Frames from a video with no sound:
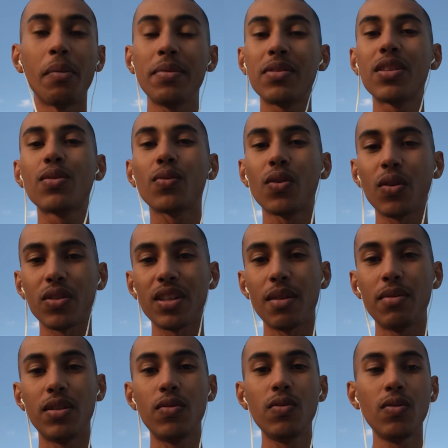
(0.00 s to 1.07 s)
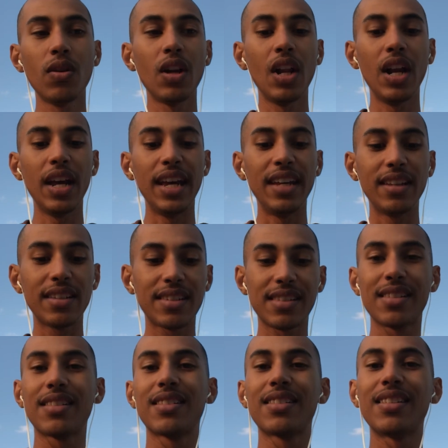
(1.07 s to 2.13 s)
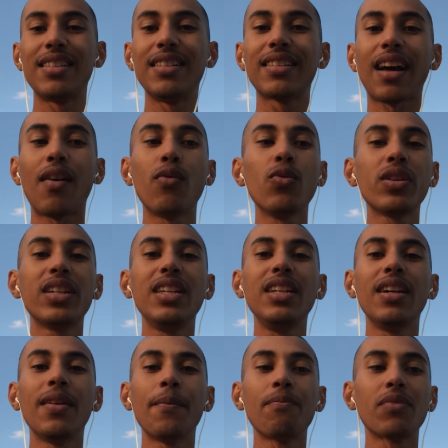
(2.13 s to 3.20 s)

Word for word: même si ton corps s'habitue. Et c'est des travaux qui.